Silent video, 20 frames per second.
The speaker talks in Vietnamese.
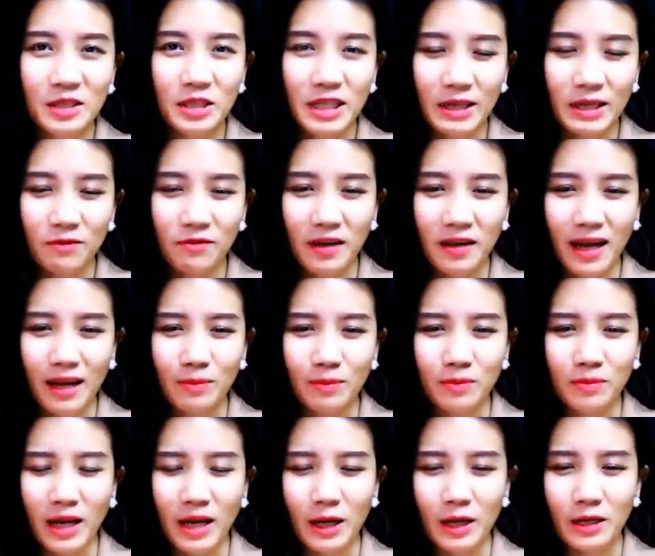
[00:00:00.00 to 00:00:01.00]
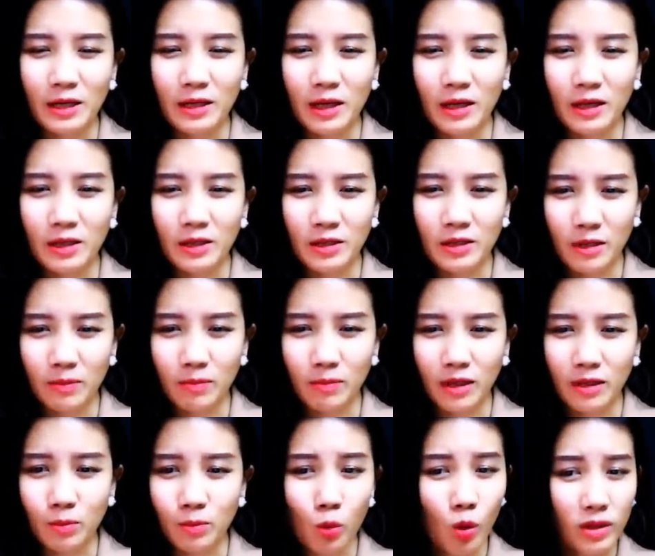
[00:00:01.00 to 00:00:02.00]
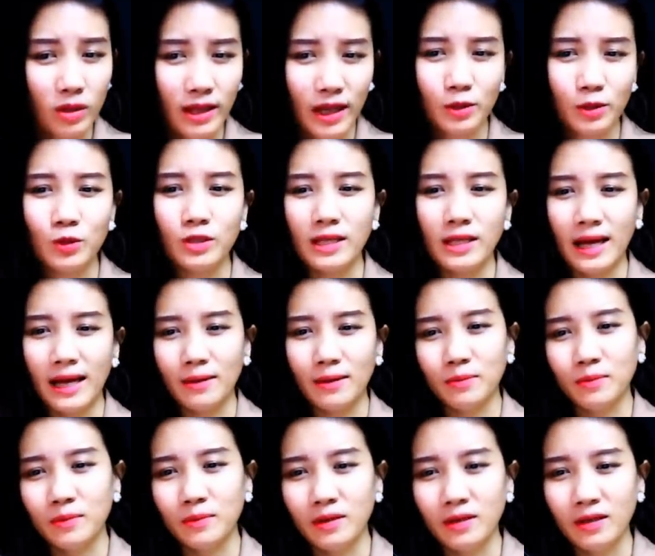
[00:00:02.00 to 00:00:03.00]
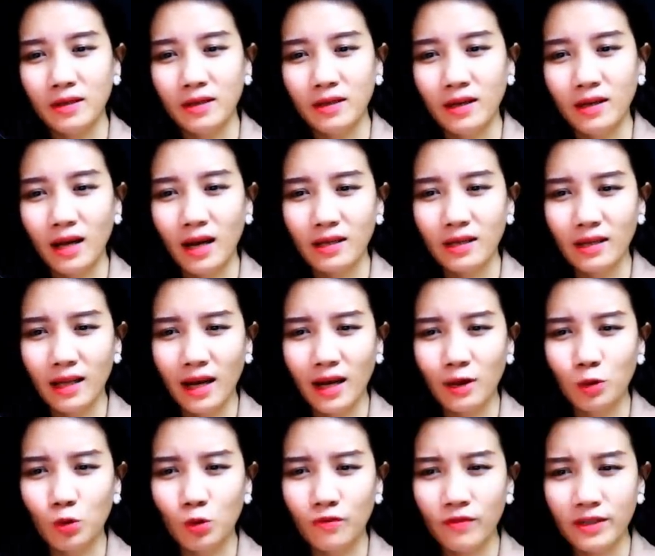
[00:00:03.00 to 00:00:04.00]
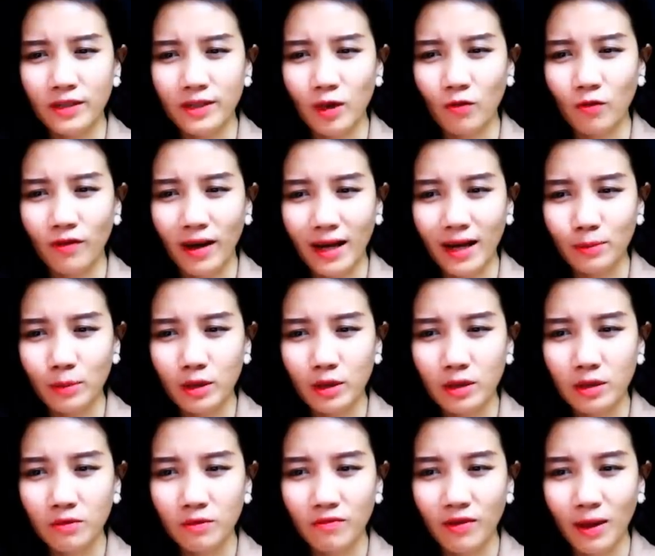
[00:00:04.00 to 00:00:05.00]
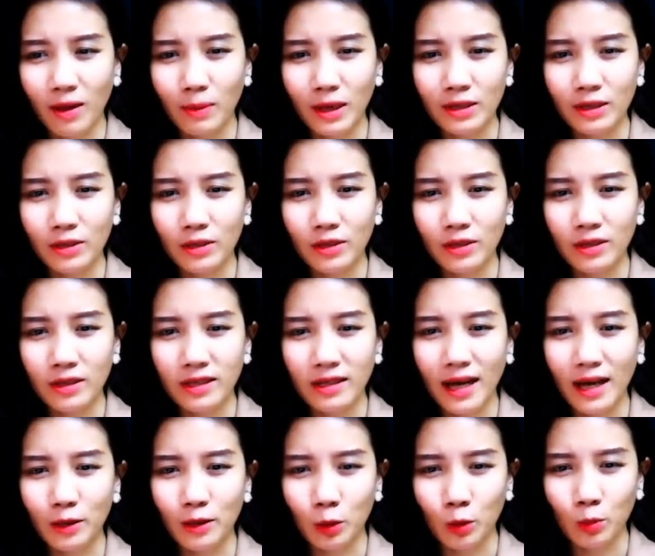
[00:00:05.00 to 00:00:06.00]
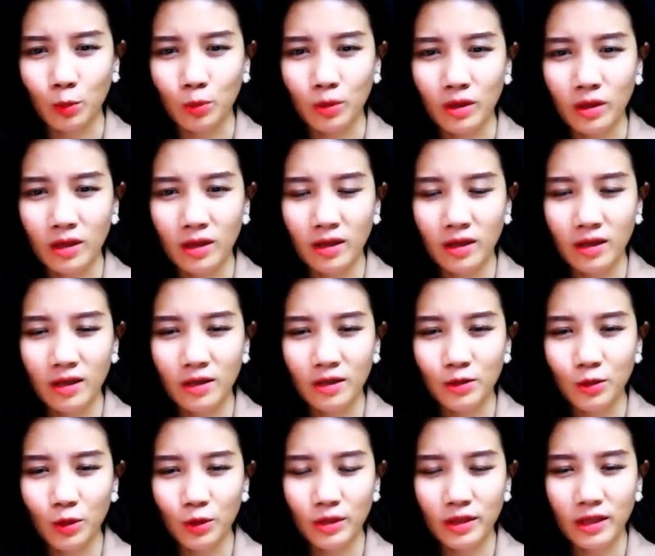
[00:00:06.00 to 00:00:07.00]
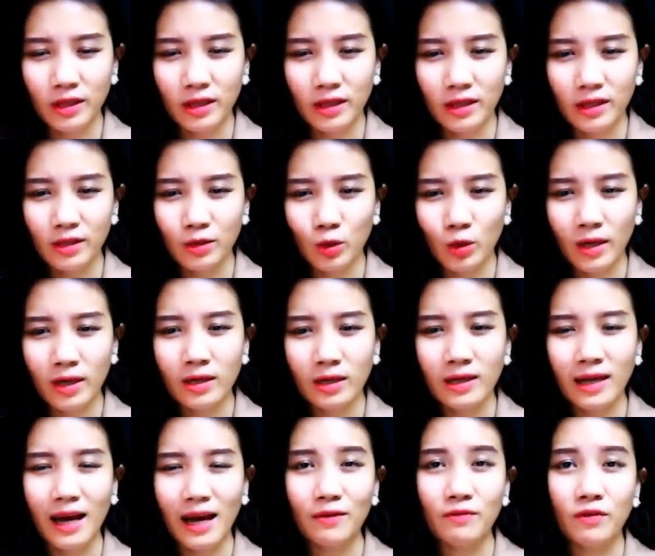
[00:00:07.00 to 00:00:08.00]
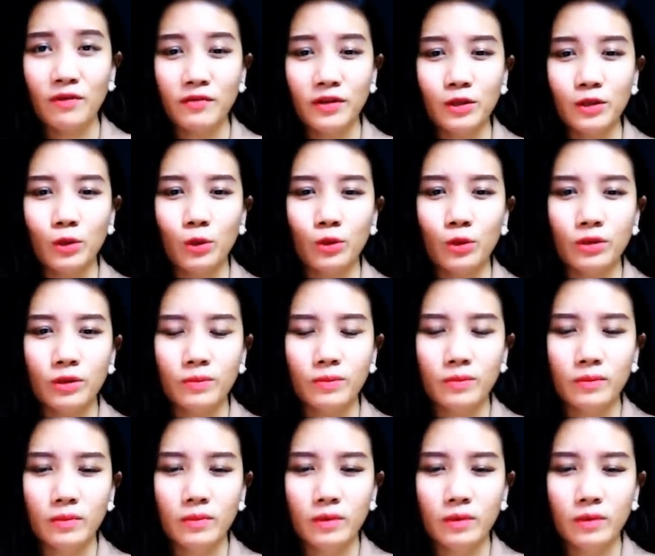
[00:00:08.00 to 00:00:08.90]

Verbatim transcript: Tránh phàm nghe đến đây thì giật mình buông tay tôi ra. Anh ta lùi về sau vài bước, vẻ mặt hơi ngại ngùng. Rồi thì xoay lưng lại về phía tôi.